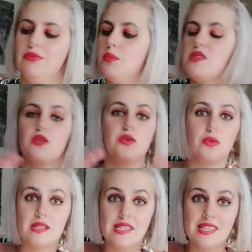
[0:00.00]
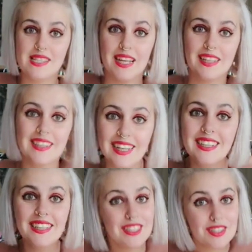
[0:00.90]
Ho bisogno di un assistente.
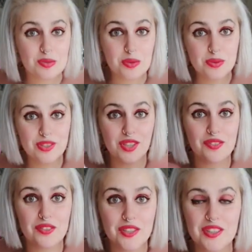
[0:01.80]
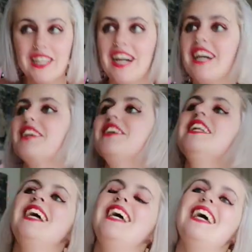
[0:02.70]
Se qualcuno si offre volontario
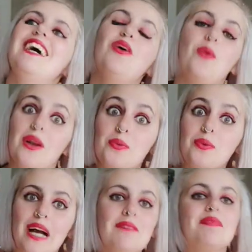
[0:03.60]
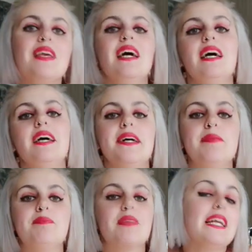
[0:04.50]
o qualcuna e,
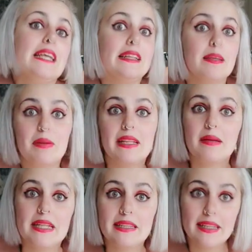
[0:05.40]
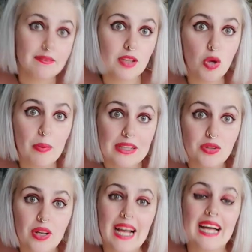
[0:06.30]
ehm, e niente praticamente ve lo
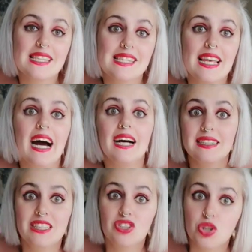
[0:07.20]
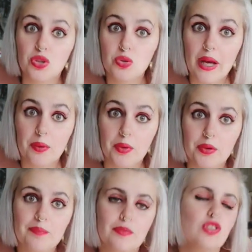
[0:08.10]
metto ragazze a 18
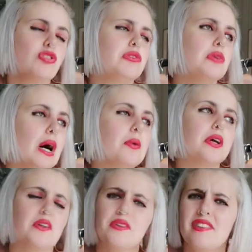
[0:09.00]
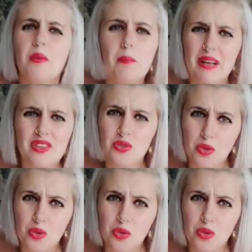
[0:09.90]
euro 18 euro credo che sia un prezzo